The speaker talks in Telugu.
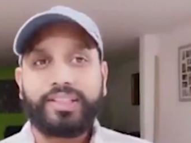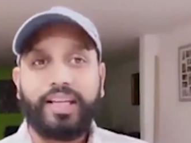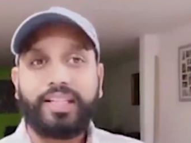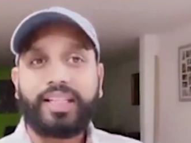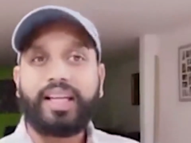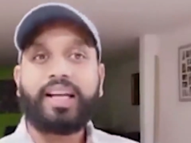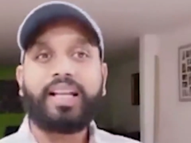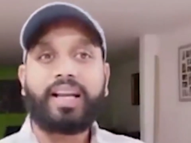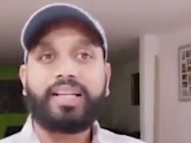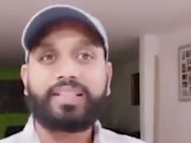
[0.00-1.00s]
చెల్లి
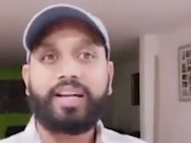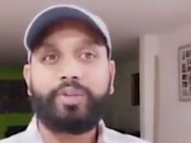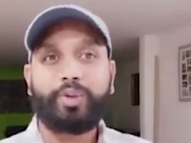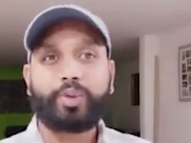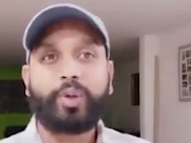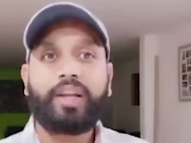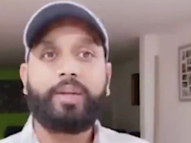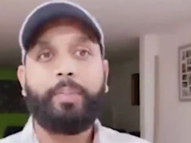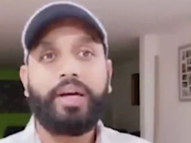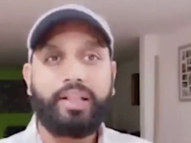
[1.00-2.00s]
తెలంగాణ రాష్ట్రాన్ని
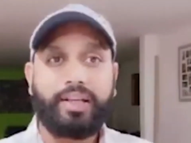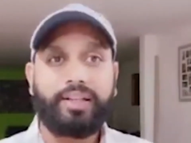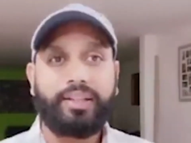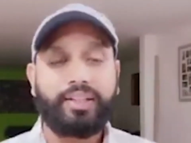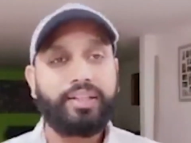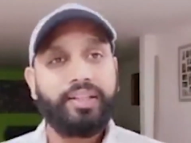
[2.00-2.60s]
దోచుకోవడానికి బయలుదేరింది